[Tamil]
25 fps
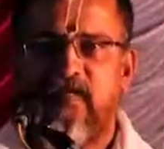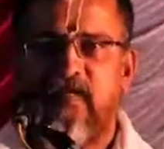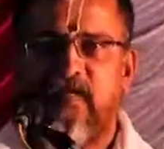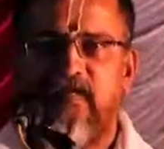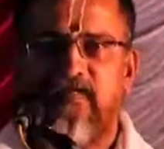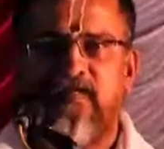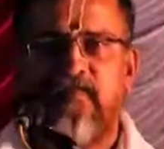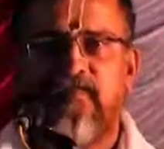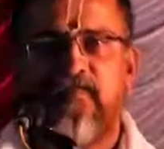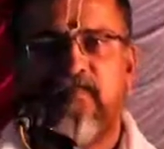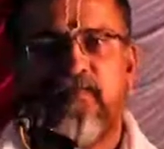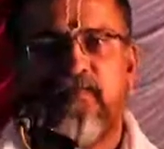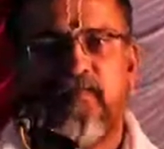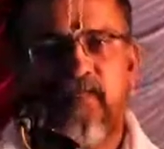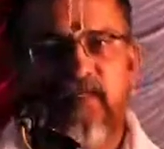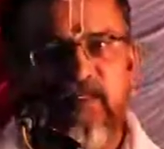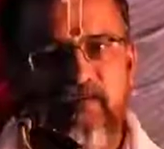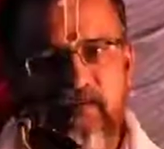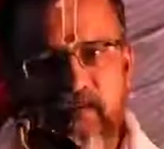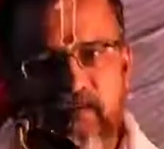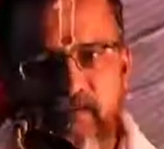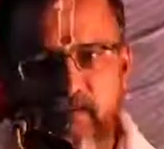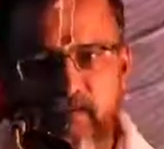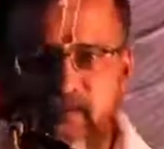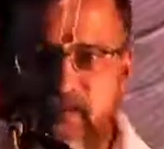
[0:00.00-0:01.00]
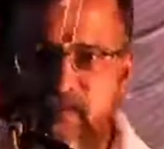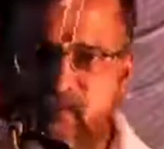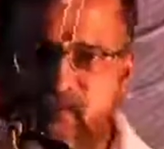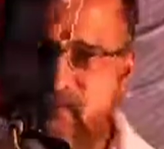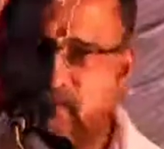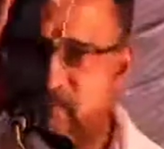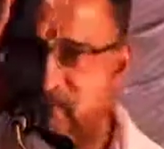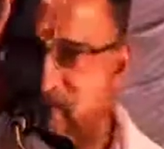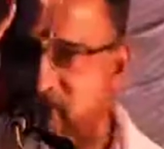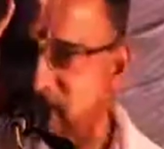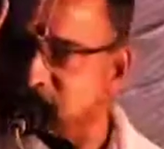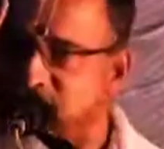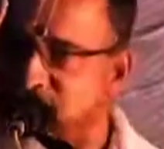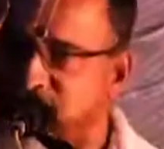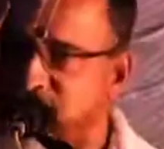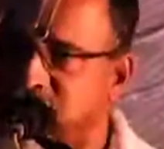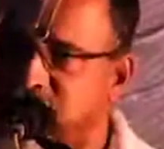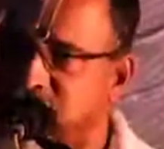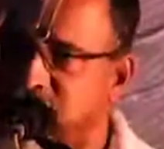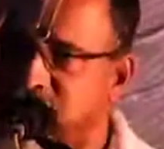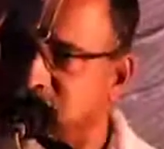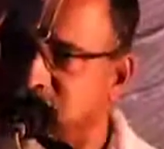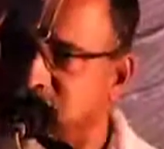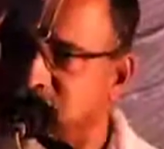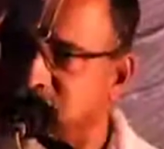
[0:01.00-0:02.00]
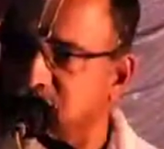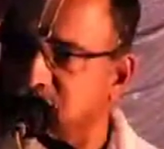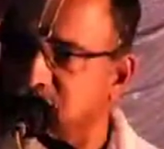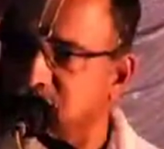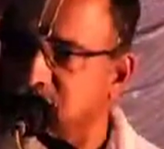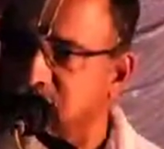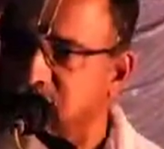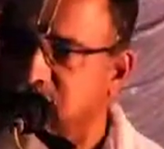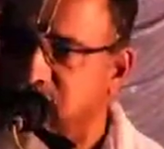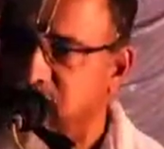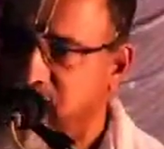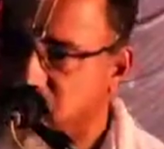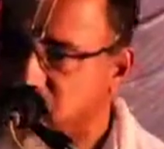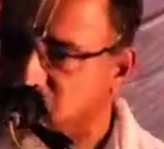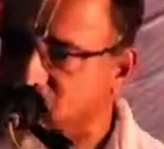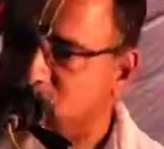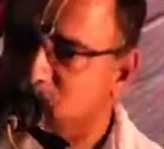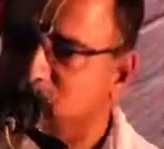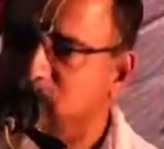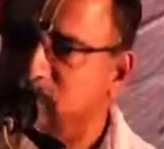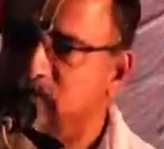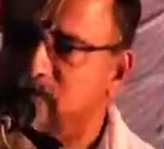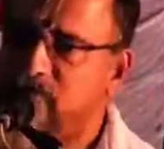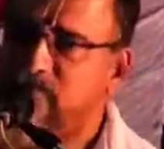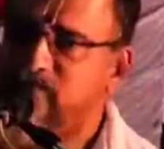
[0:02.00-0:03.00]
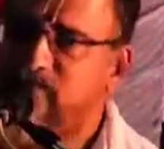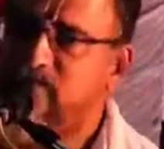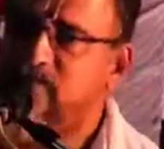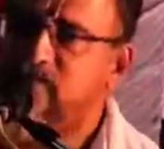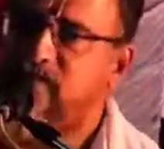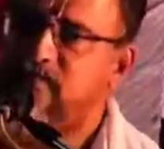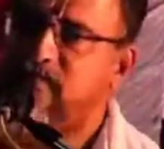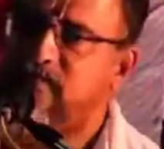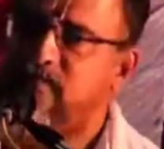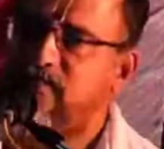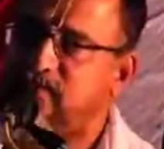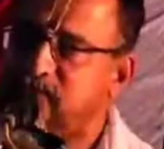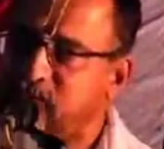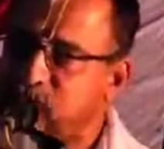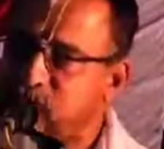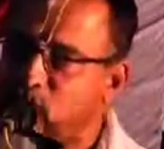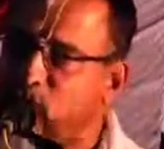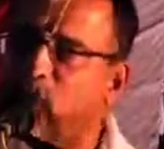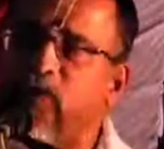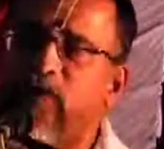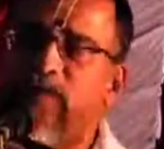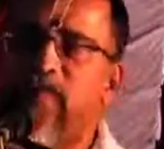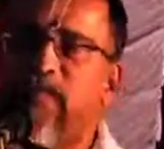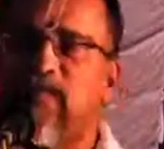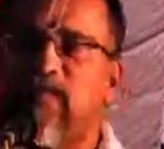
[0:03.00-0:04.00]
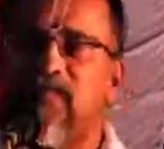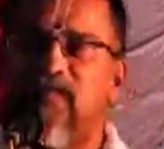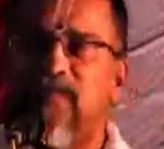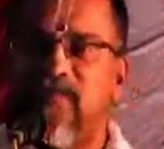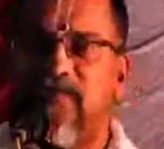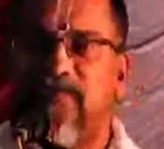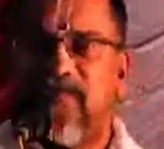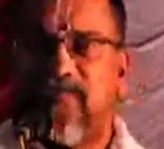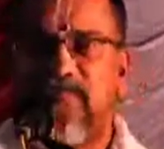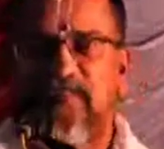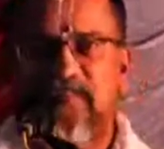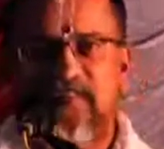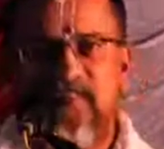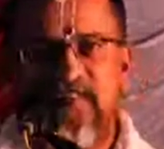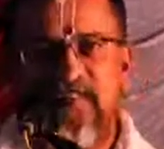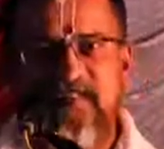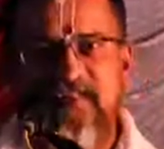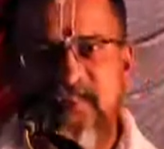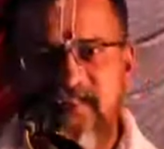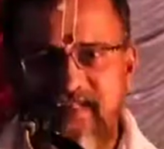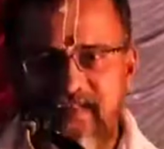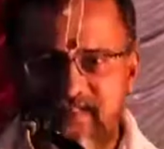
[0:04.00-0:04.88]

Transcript: யாரும் தப்பிக்கவே முடியாது நான் சொல்கிற சித்தாந்தத்தில் கோடிக்கணக்கான ஜனங்கள்